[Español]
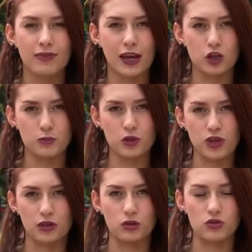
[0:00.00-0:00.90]
de los
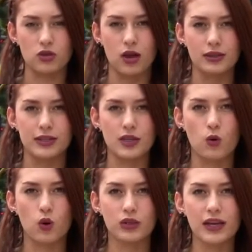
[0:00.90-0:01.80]
proyectos. Desde
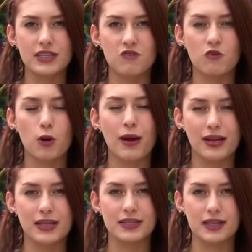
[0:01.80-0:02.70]
Bogotá les informa
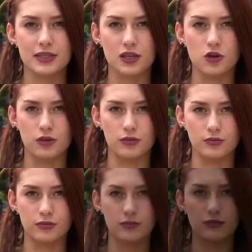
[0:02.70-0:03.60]
Liz Castrellón.